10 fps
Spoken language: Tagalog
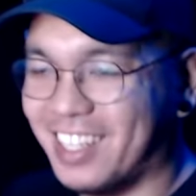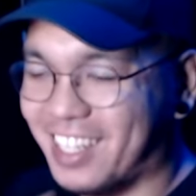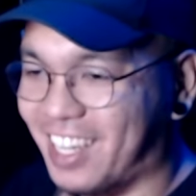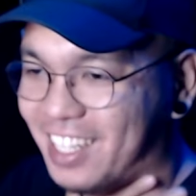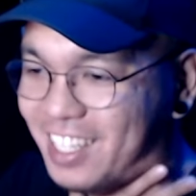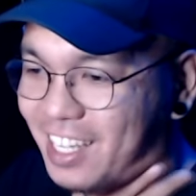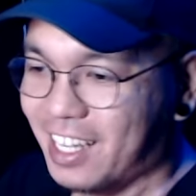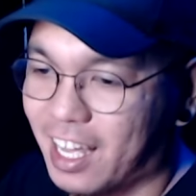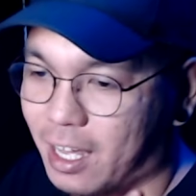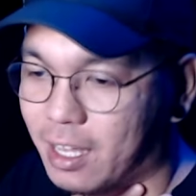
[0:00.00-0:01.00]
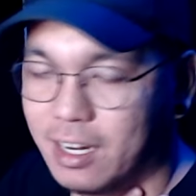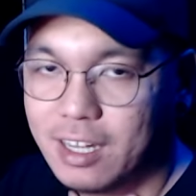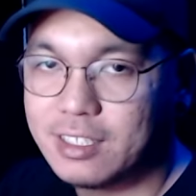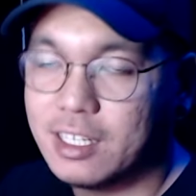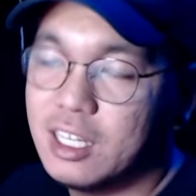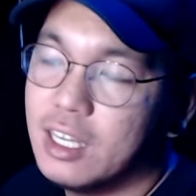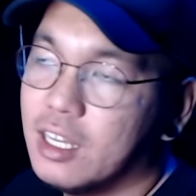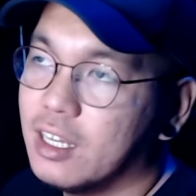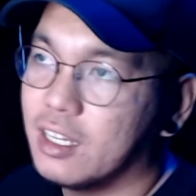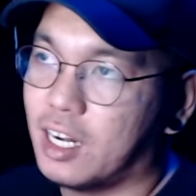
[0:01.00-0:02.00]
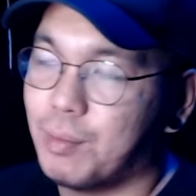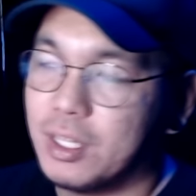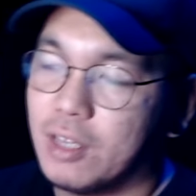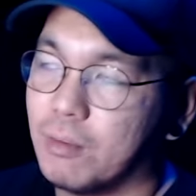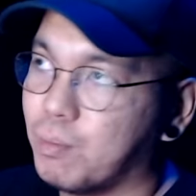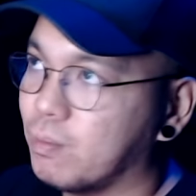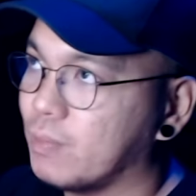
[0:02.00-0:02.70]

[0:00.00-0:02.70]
digay na digay. Kakain lang kasi. Grabe na yung